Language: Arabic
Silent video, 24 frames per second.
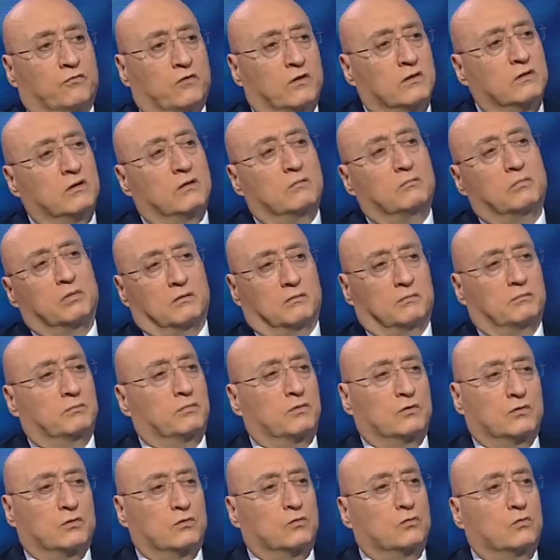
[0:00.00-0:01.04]
فاضل
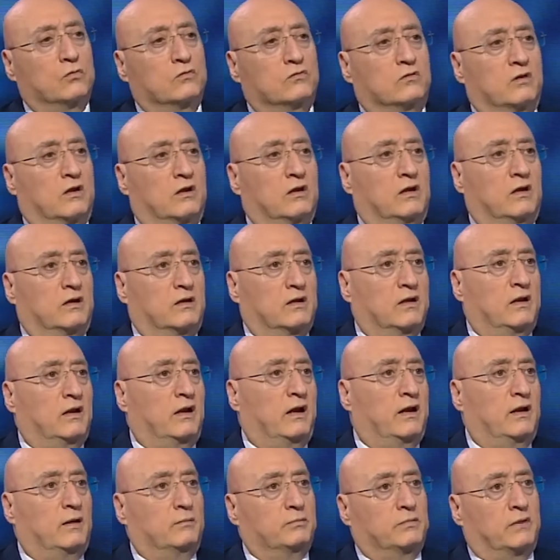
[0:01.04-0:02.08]
بده يكون صريح كل
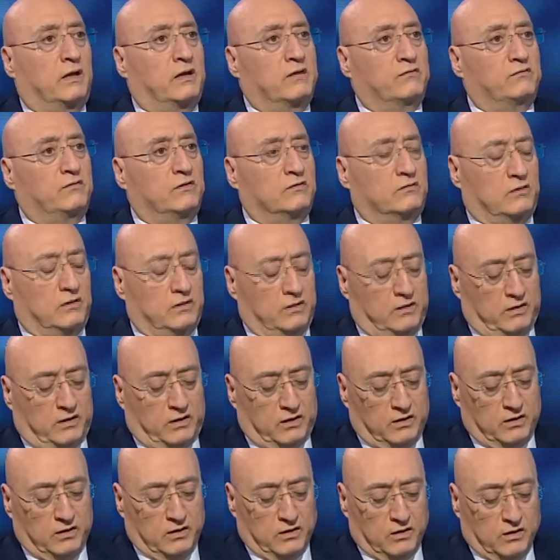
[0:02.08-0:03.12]
العالم تعرفني
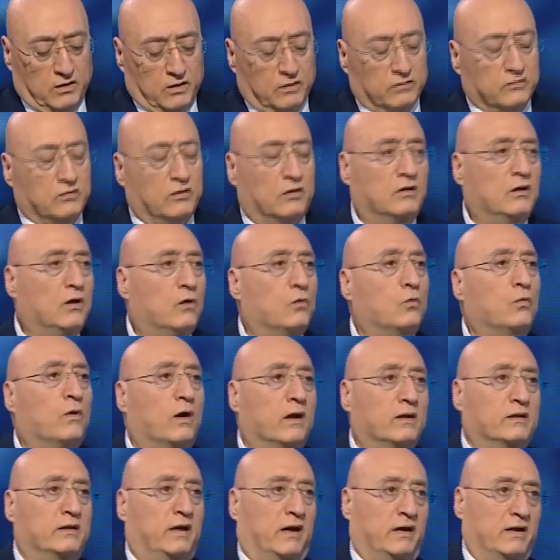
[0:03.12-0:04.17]
صريح صريح
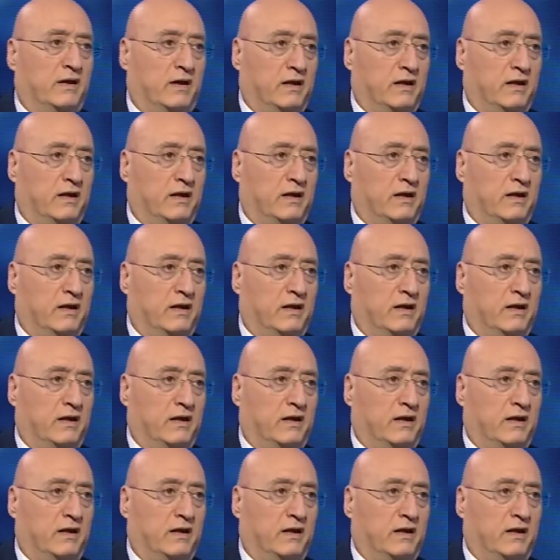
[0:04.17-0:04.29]
وواضح